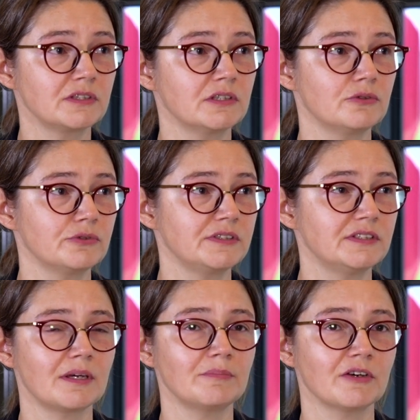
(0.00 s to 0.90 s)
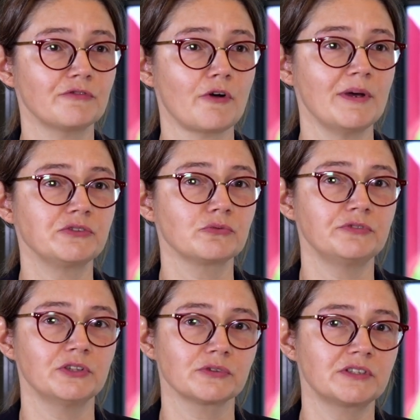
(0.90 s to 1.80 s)
qui est le système d'information
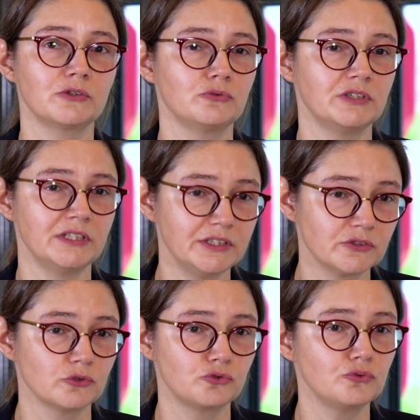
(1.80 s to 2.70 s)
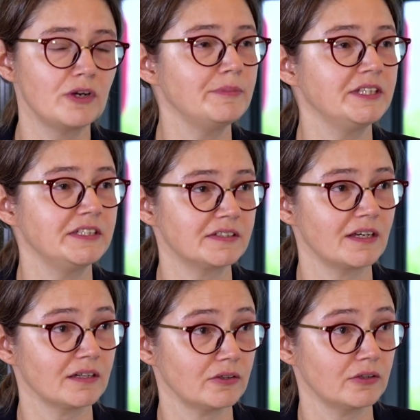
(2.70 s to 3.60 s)
financier qu'utilisent tous les
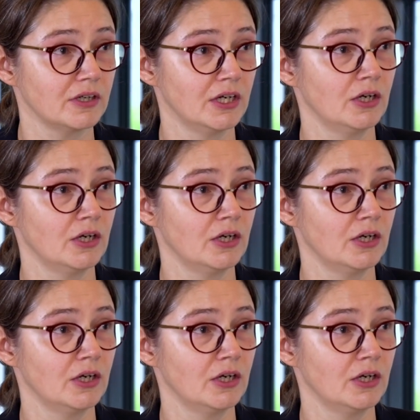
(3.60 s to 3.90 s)
ministères